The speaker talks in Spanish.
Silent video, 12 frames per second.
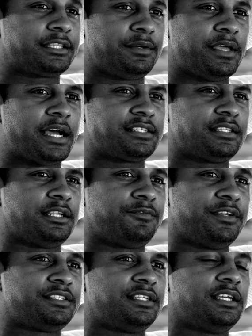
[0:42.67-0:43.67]
actividades en el
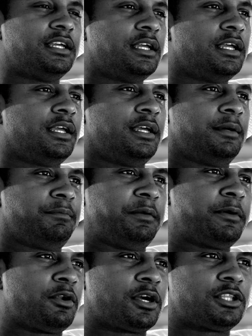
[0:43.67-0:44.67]
FIXI.
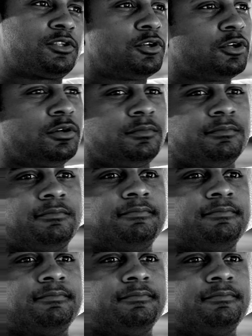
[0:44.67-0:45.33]
Primero que todo,